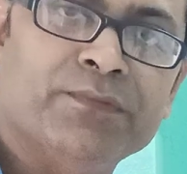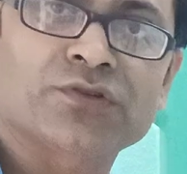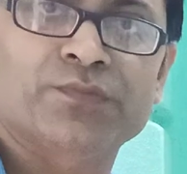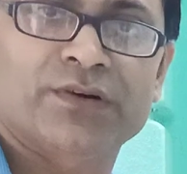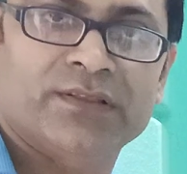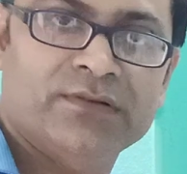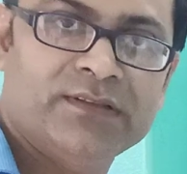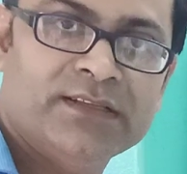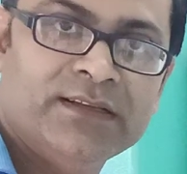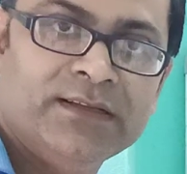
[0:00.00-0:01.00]
পুষ্পটিত
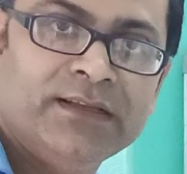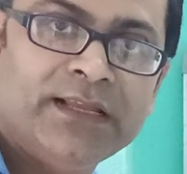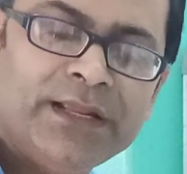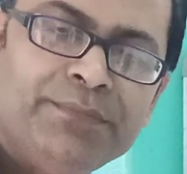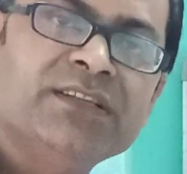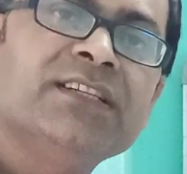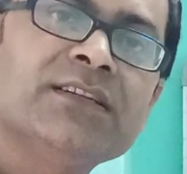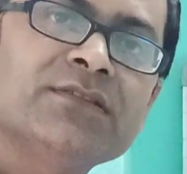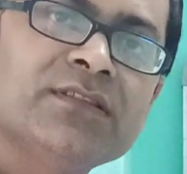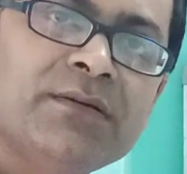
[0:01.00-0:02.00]
এর
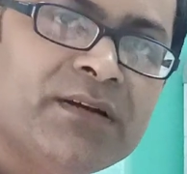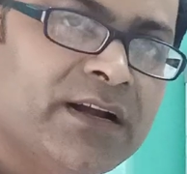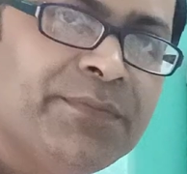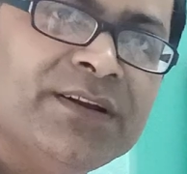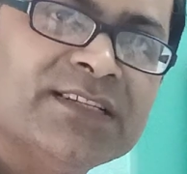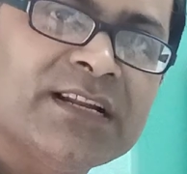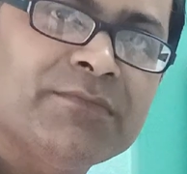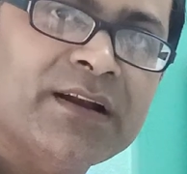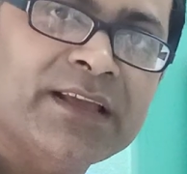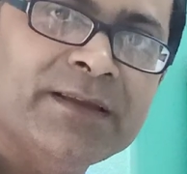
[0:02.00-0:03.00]
বেশিসে যদি আমরা ডিফিনেশন
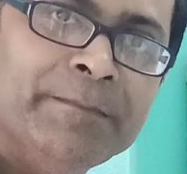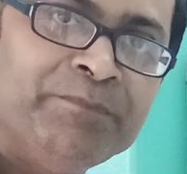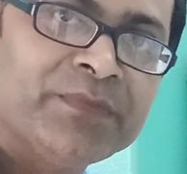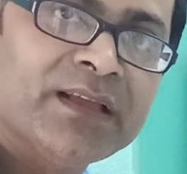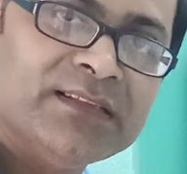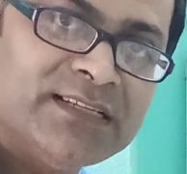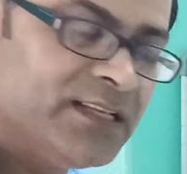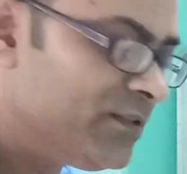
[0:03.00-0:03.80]
বানাই যে